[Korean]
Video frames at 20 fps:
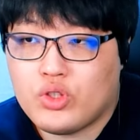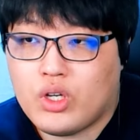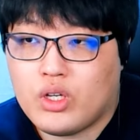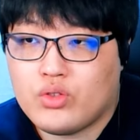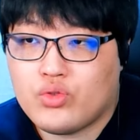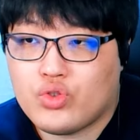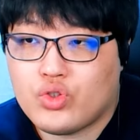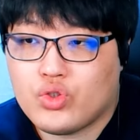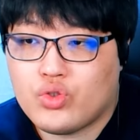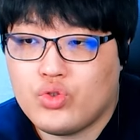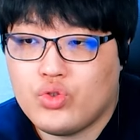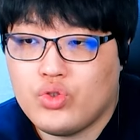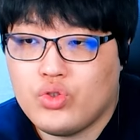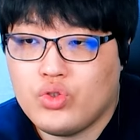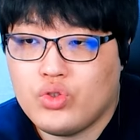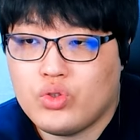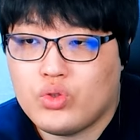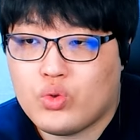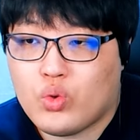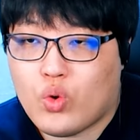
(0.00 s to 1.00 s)
해주시고
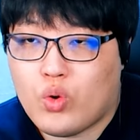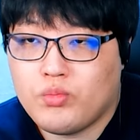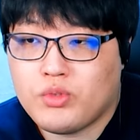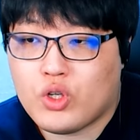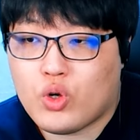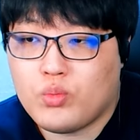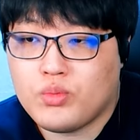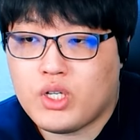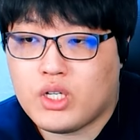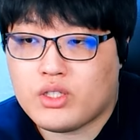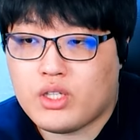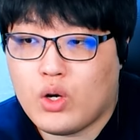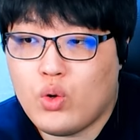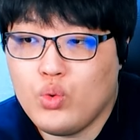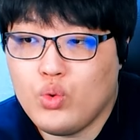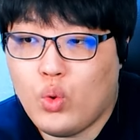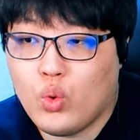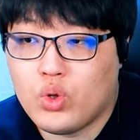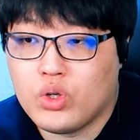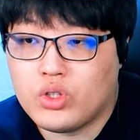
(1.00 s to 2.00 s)
또 꼼지락꼼지락 새로운
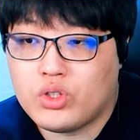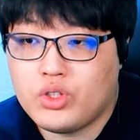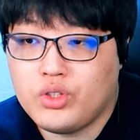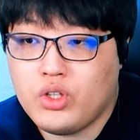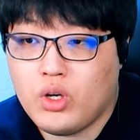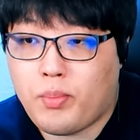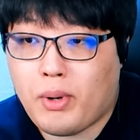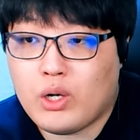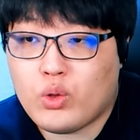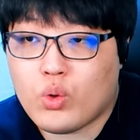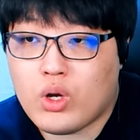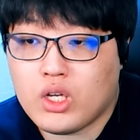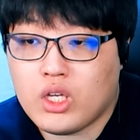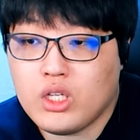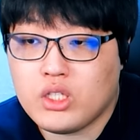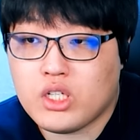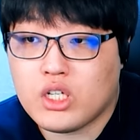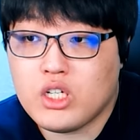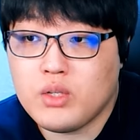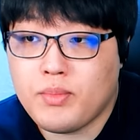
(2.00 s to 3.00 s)
도구 드디어 발톱깎이
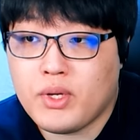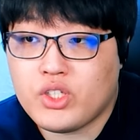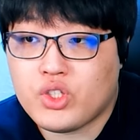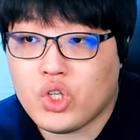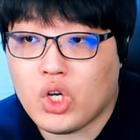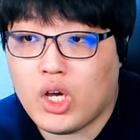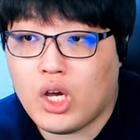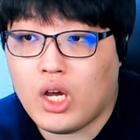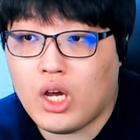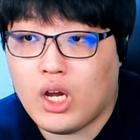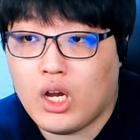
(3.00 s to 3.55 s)
잠금 매체